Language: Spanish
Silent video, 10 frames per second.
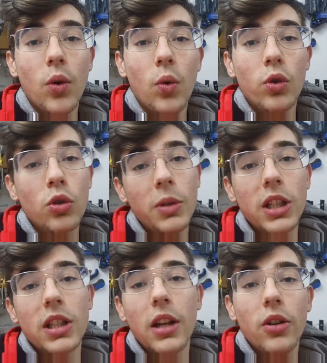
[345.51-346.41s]
un
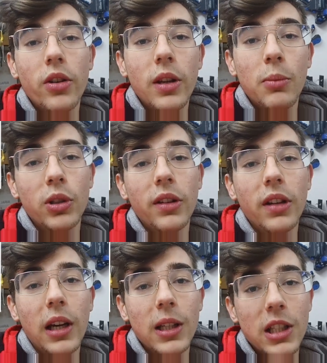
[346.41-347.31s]
suministrador de potencia
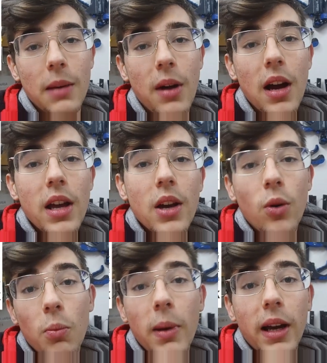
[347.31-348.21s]
que se llama
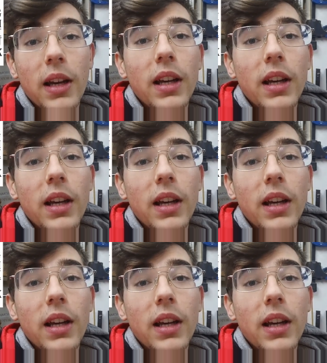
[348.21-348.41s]
un BEC.